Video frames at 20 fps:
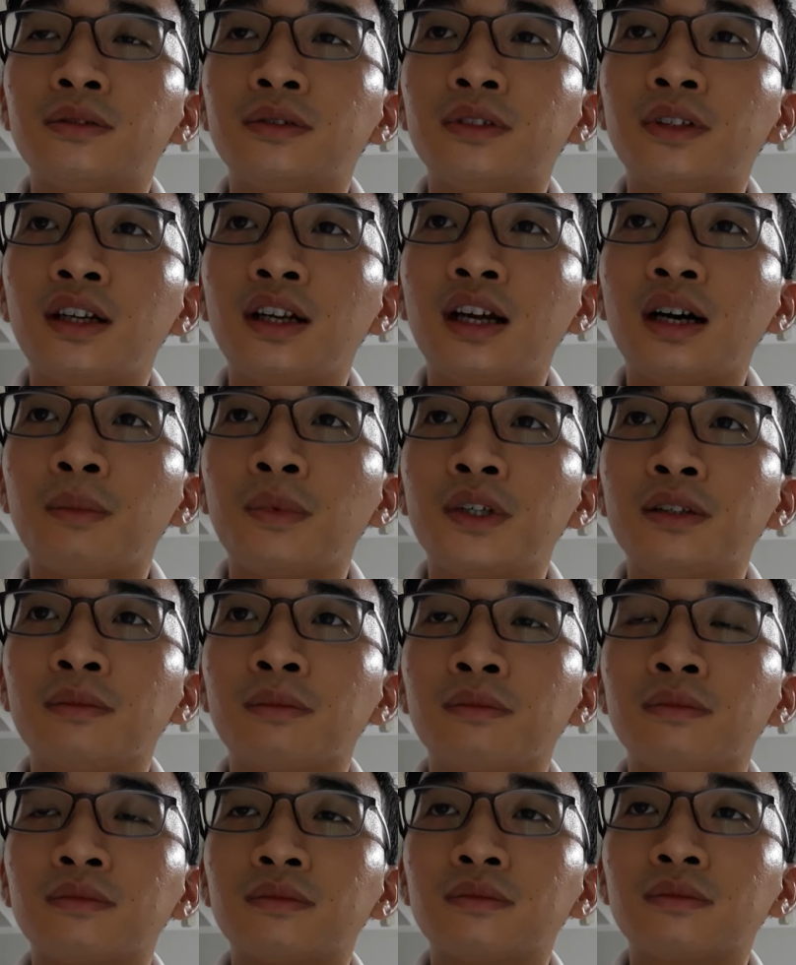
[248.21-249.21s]
Nên là
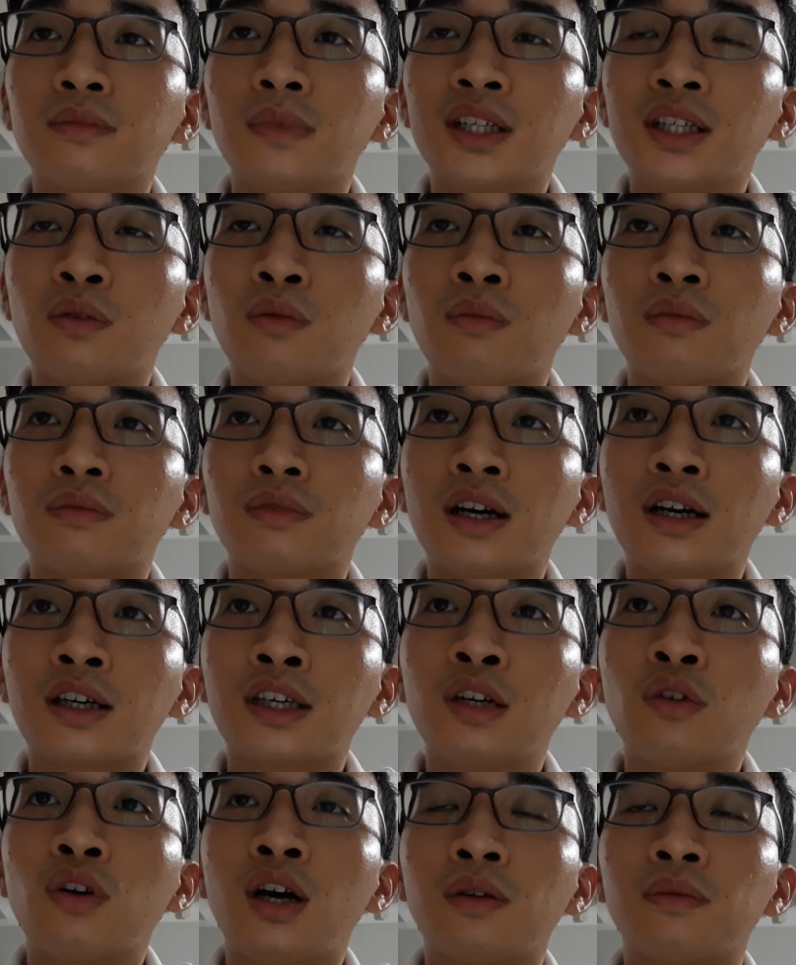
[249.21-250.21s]
mình bắt đầu đăng
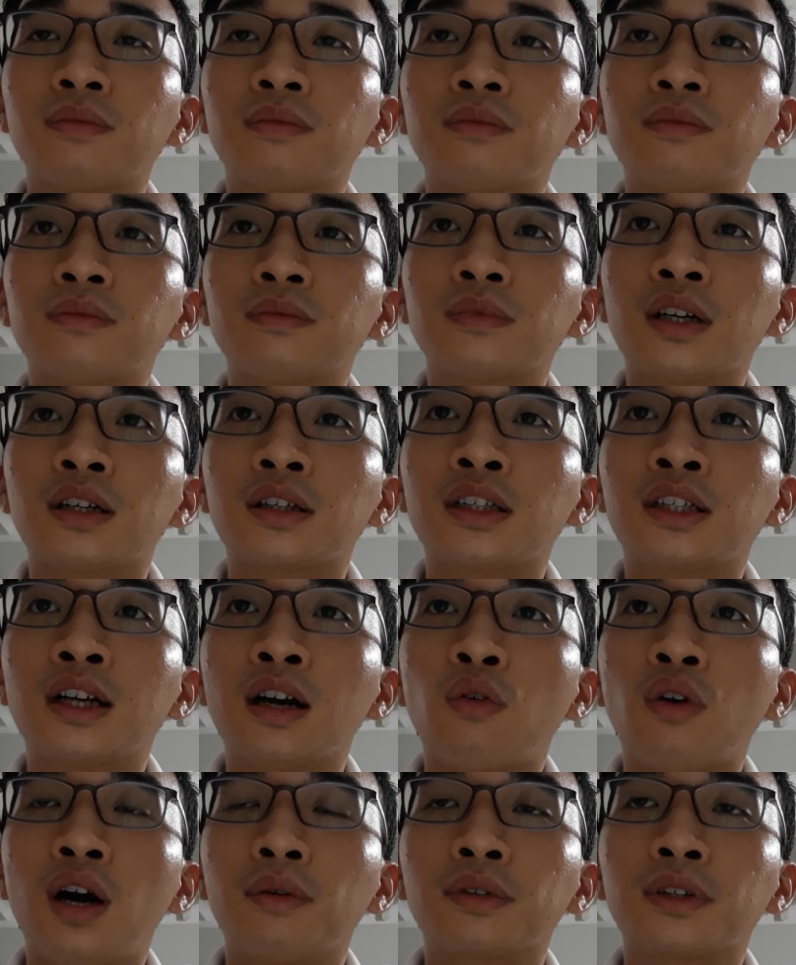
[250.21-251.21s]
ký các
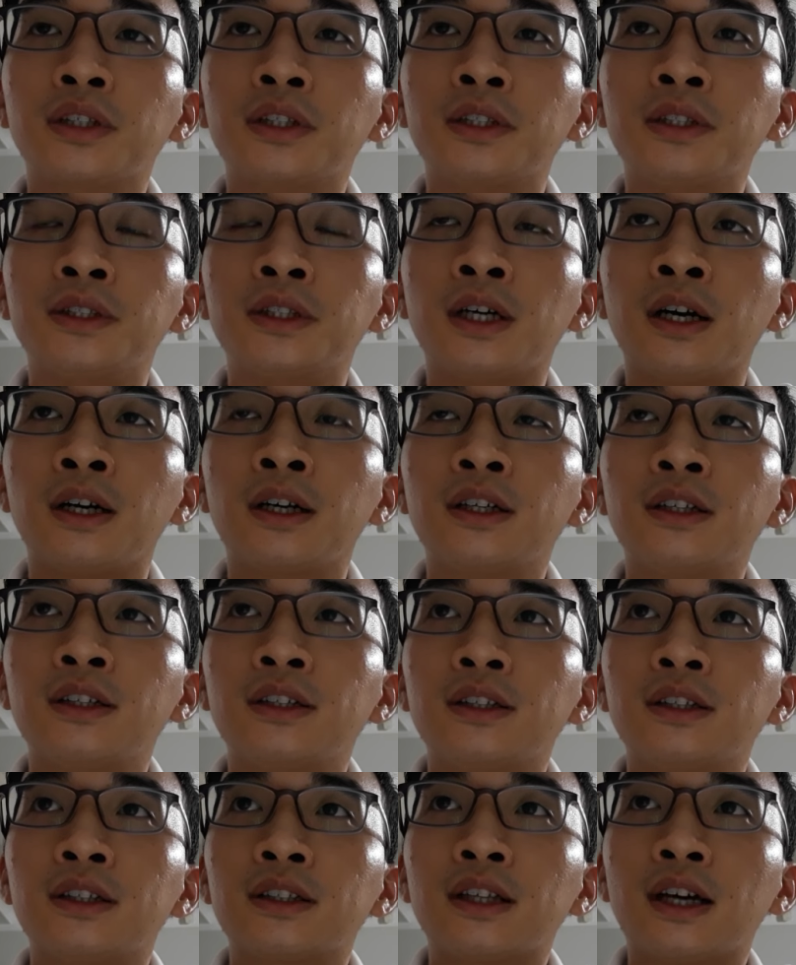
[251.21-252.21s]
khóa học từ
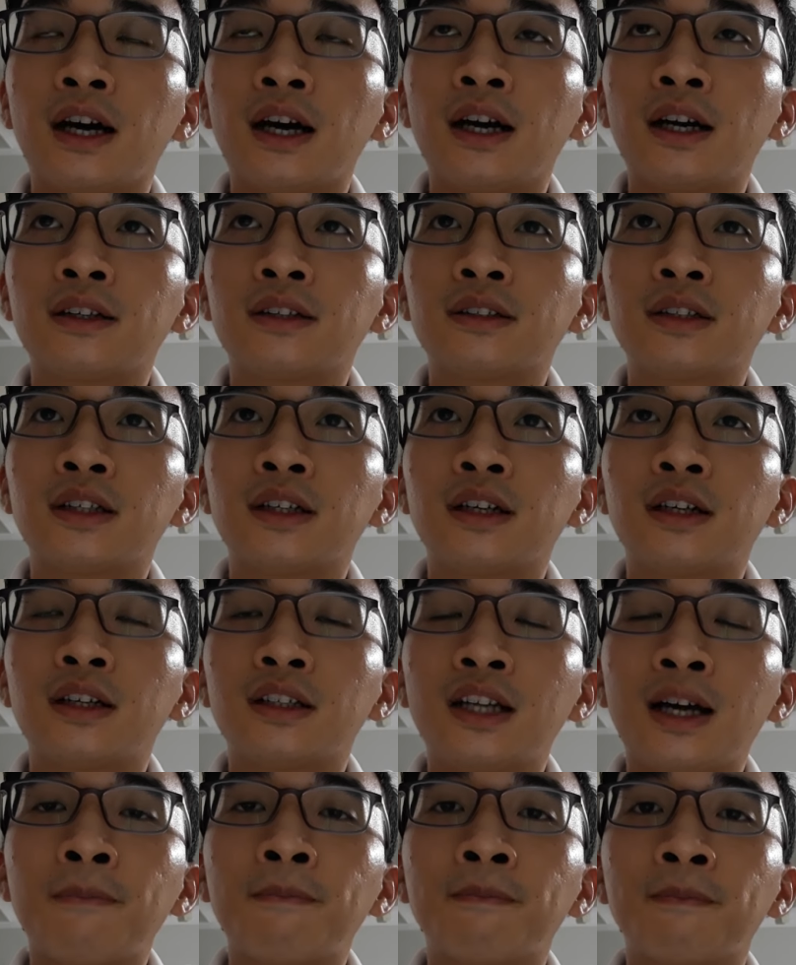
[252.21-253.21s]
tháng
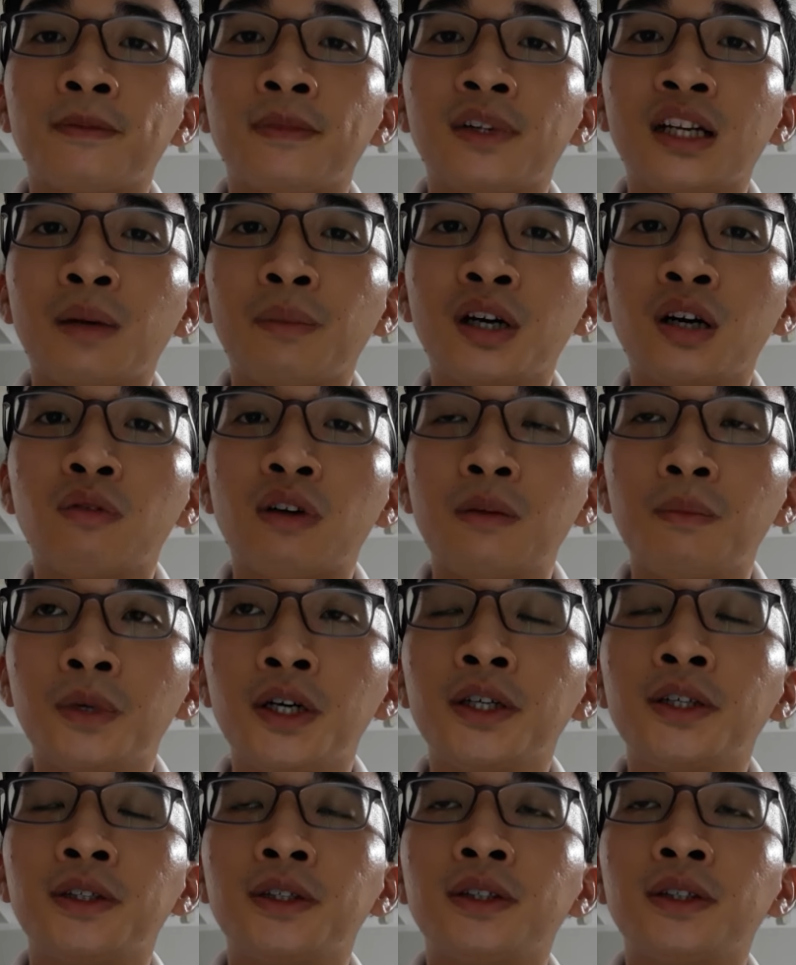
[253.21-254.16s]
5 năm 2020.